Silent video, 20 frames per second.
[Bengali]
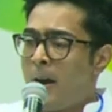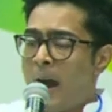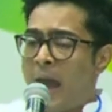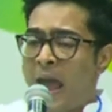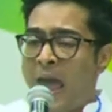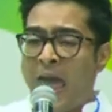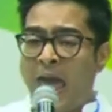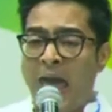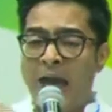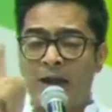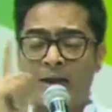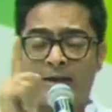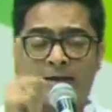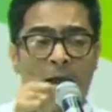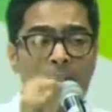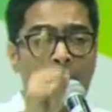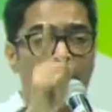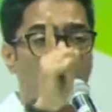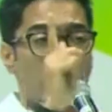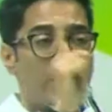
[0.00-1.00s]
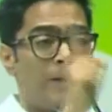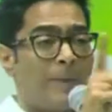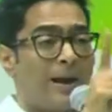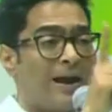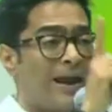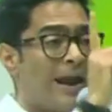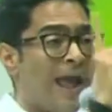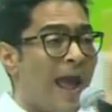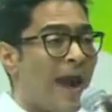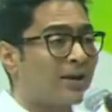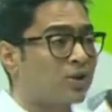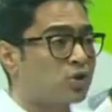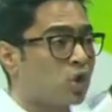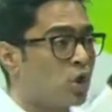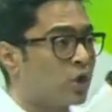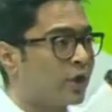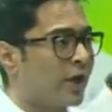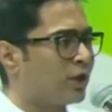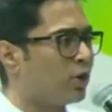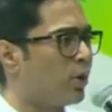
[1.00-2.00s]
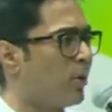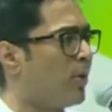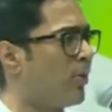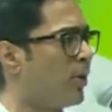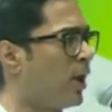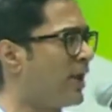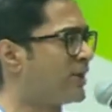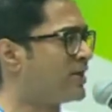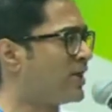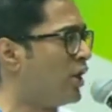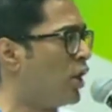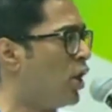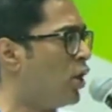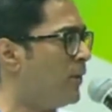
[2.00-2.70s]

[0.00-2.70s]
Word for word: একটা পরিবারের একজনকে দেবো বলেছিল